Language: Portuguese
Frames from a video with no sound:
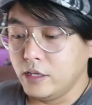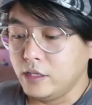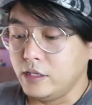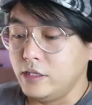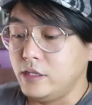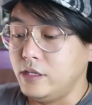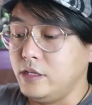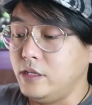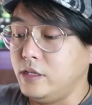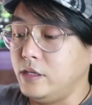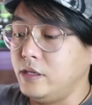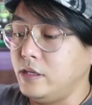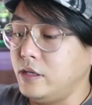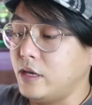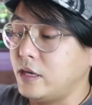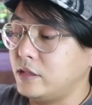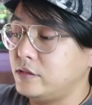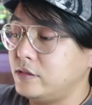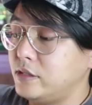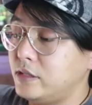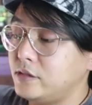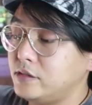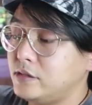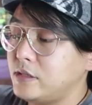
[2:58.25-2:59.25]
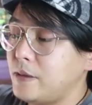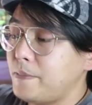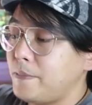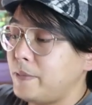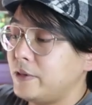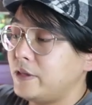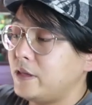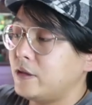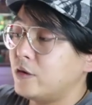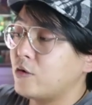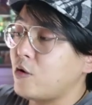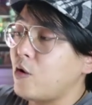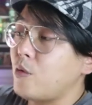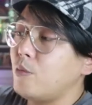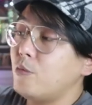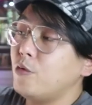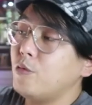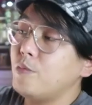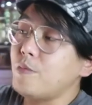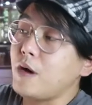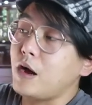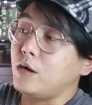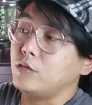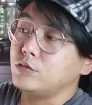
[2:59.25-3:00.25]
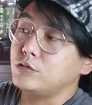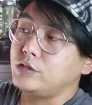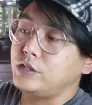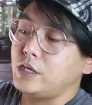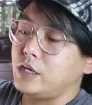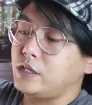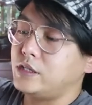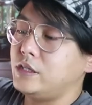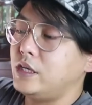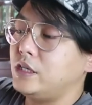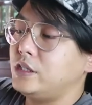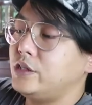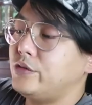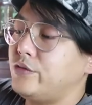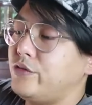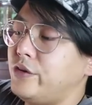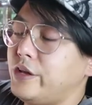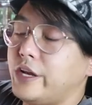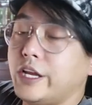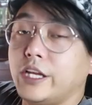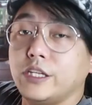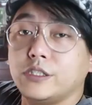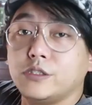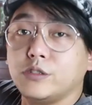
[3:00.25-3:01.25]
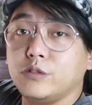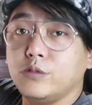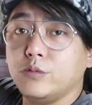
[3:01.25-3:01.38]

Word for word: E às vezes dependendo como o mount aqui é diferente